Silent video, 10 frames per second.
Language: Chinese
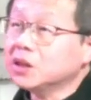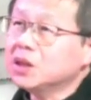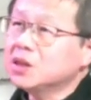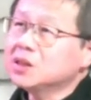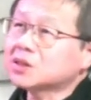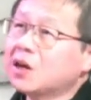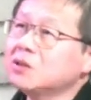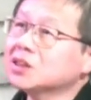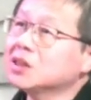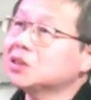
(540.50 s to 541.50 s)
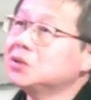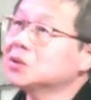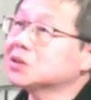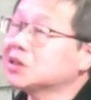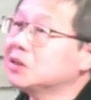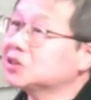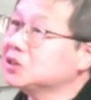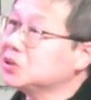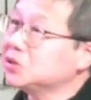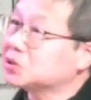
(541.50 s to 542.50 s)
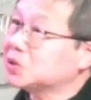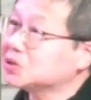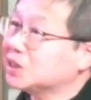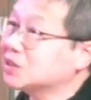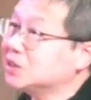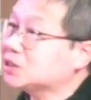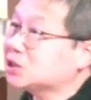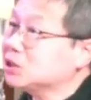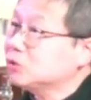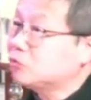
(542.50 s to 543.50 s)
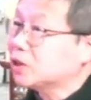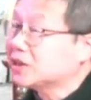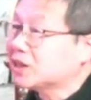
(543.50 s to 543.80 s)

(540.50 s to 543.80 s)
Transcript: 然后上帝又，然后圣经又说，上帝赐福给他